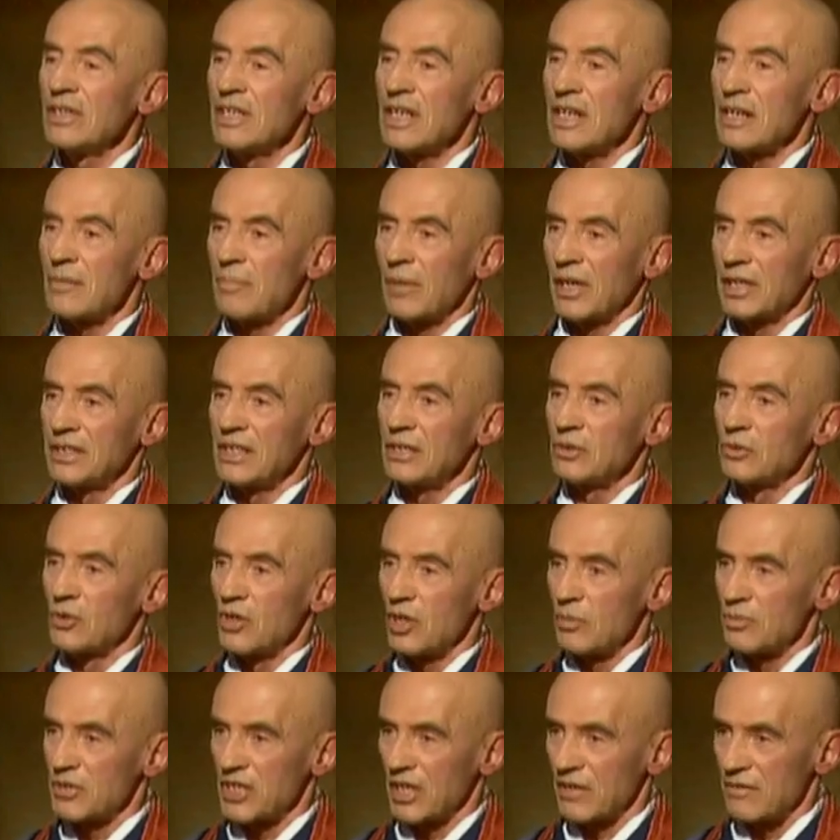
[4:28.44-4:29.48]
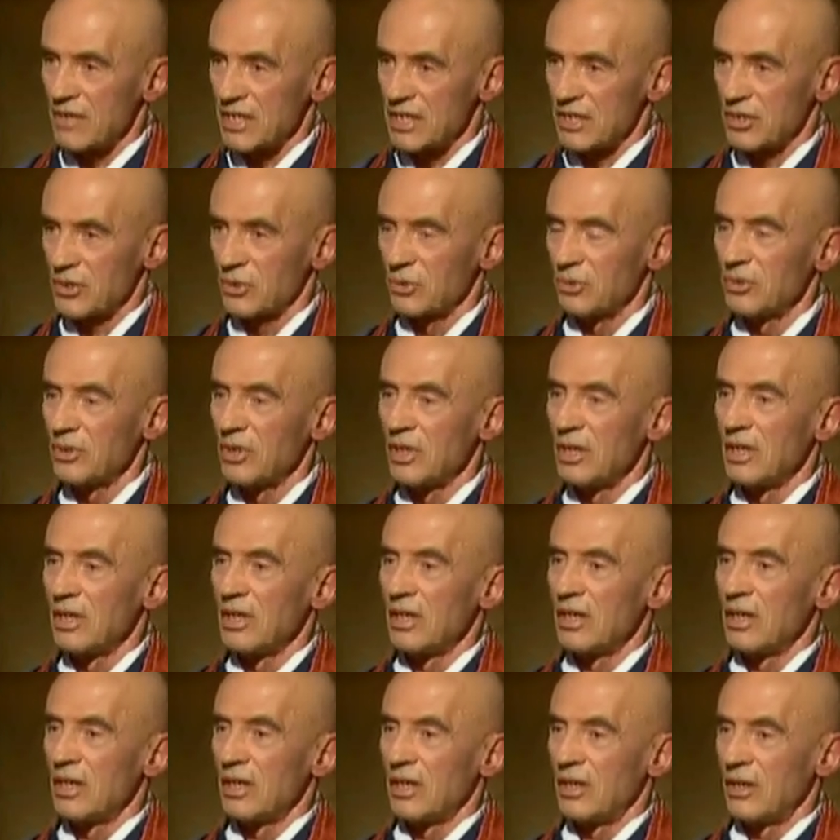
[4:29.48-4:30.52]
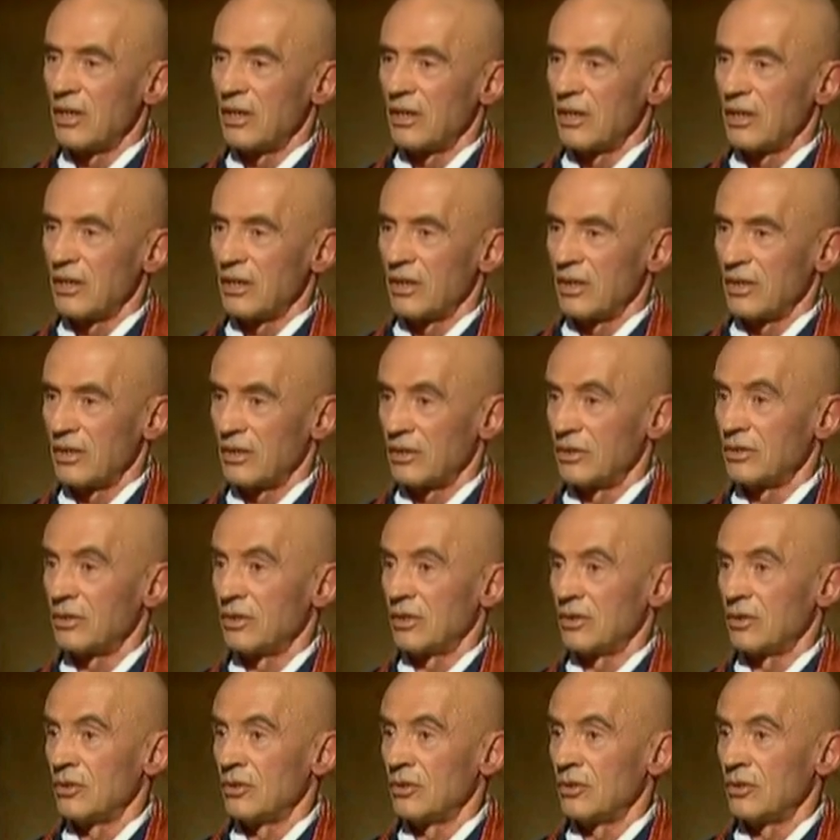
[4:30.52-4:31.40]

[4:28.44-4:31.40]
il y a la pratique de l'observation, euh,